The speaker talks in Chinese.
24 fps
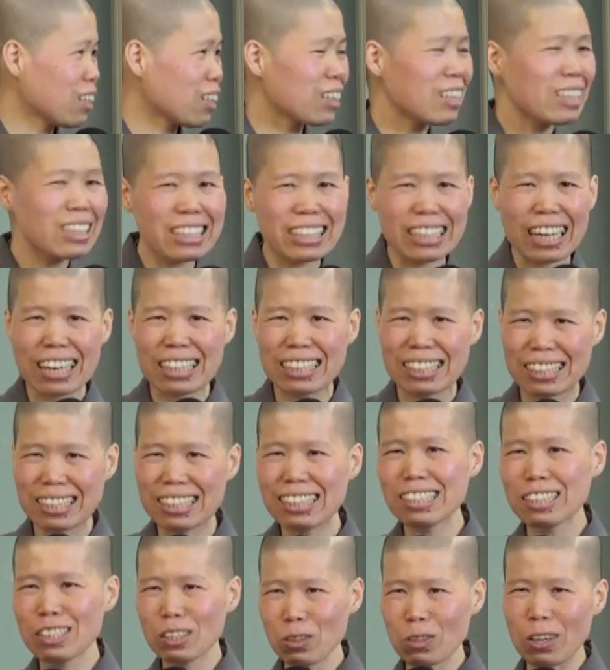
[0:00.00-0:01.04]
这是假的，
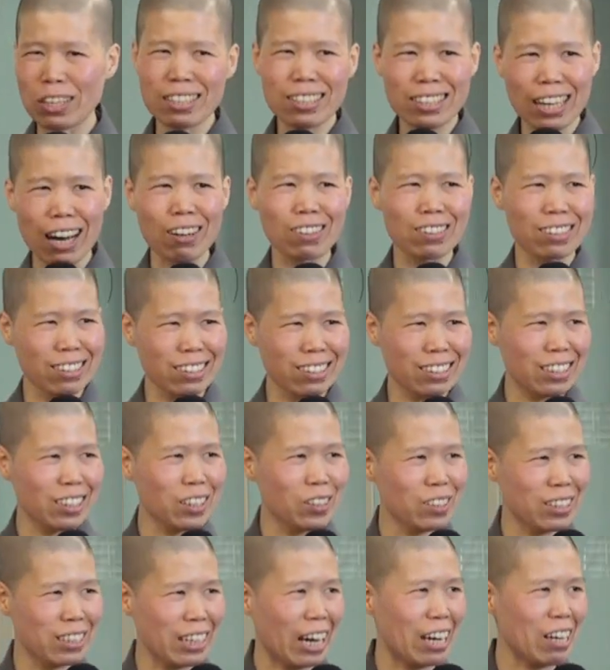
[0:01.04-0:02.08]
这是元朝的时
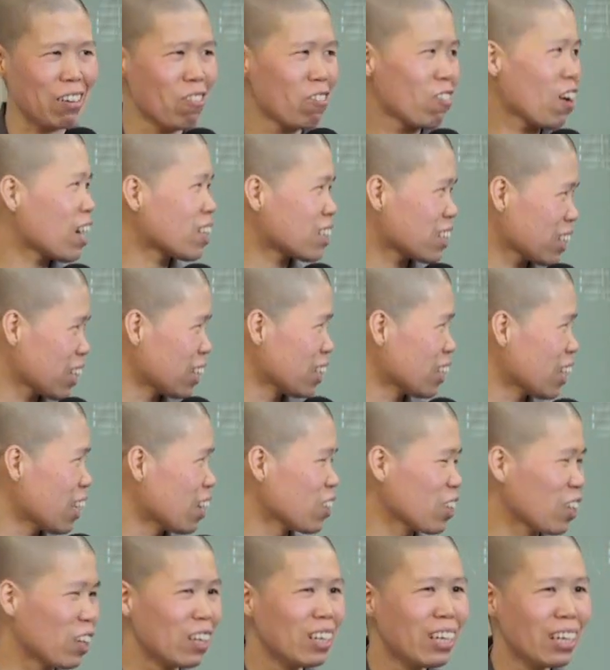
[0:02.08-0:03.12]
候才发现
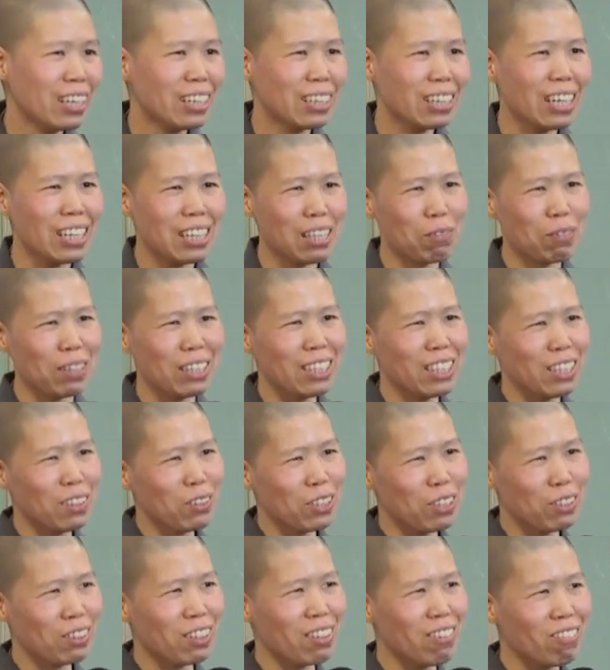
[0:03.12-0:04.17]
到了。那你们一定
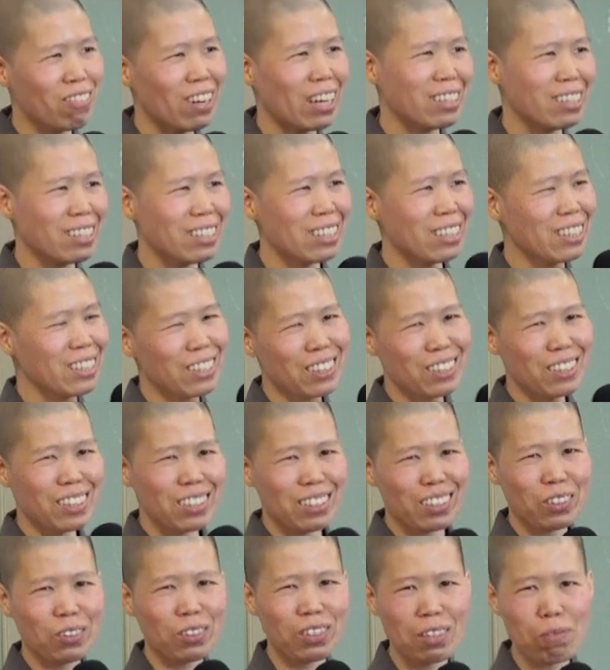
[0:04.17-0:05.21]
会说法师，
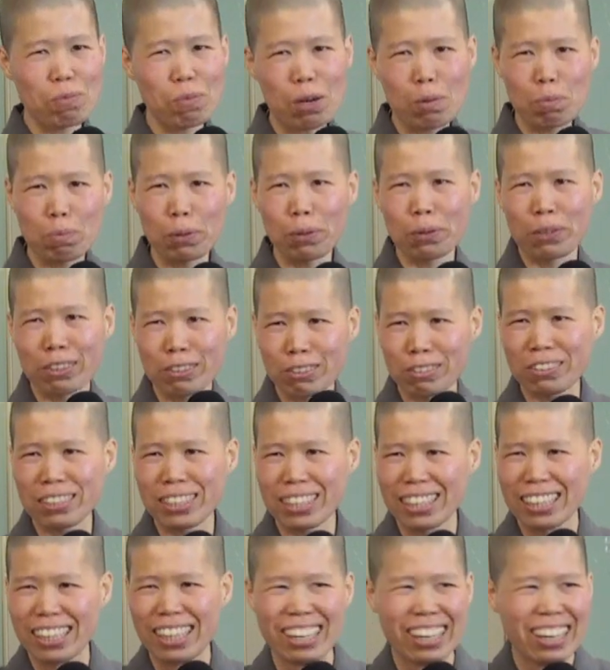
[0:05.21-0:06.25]
我的梦破
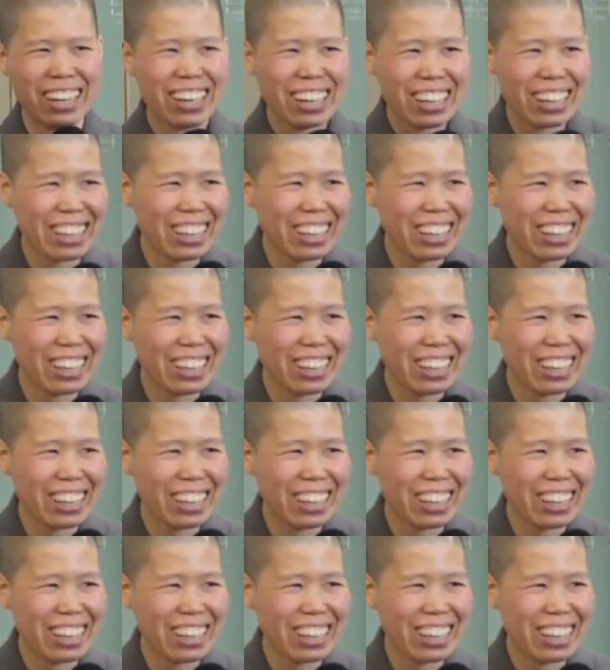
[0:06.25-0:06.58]
碎了，